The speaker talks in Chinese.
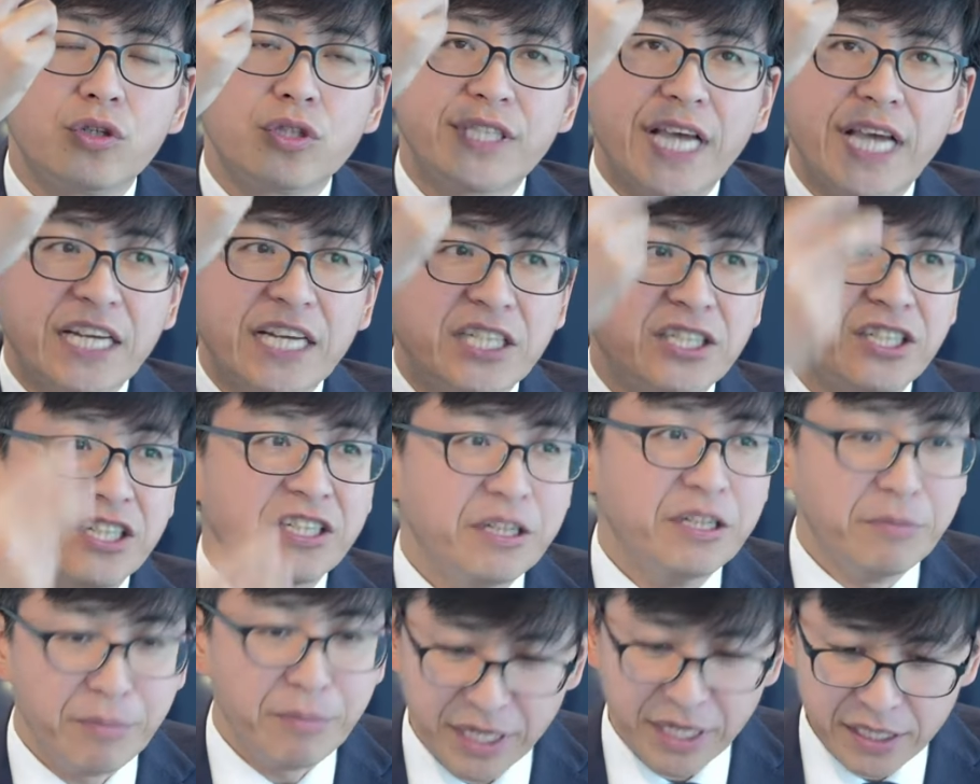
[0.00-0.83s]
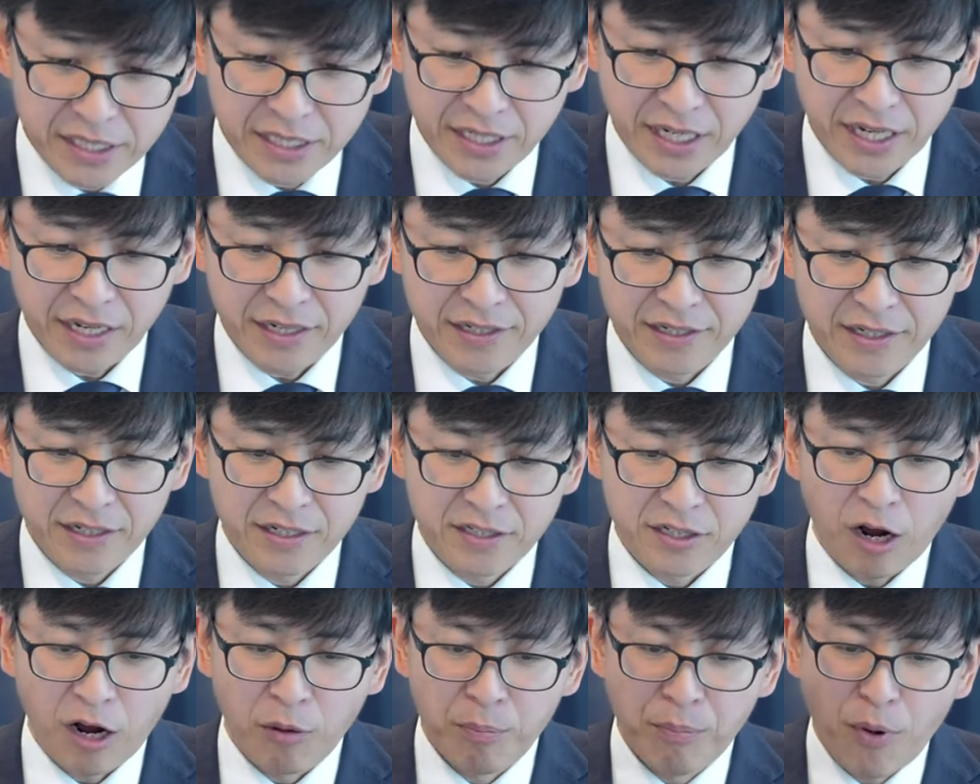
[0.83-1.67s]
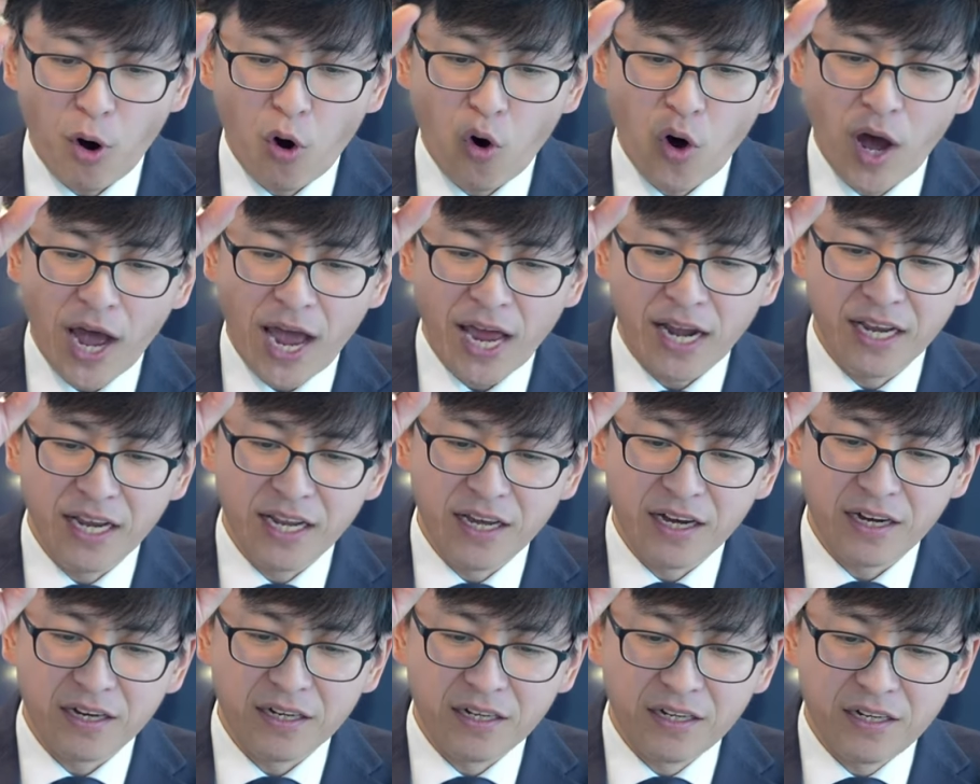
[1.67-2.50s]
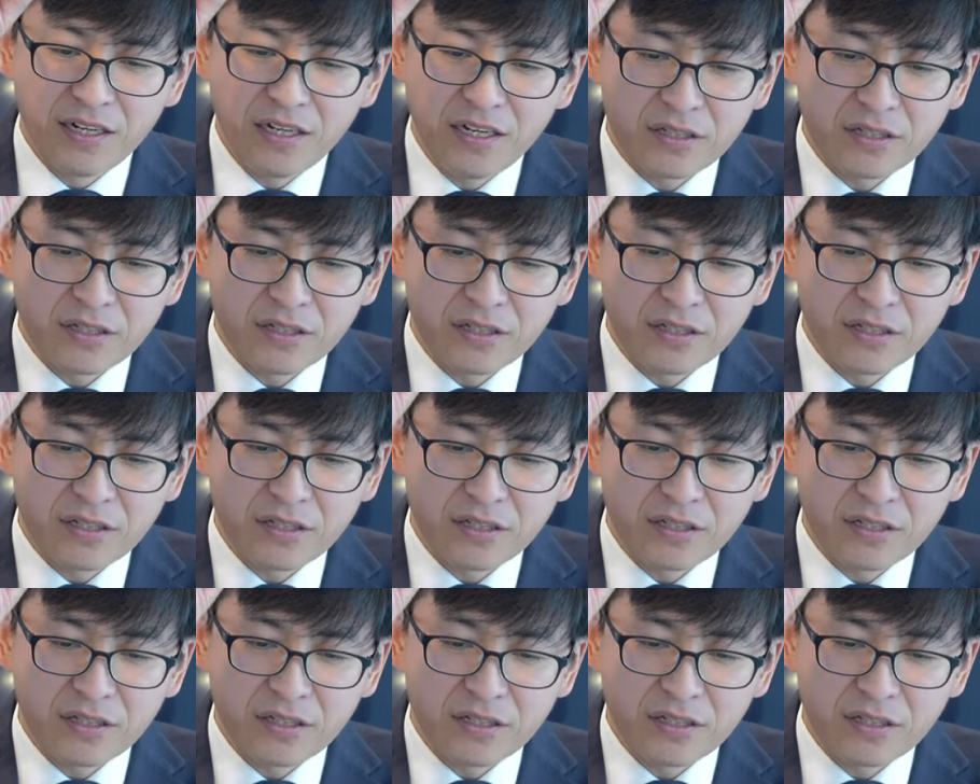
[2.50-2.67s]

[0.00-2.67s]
在神的面前，然后包含了。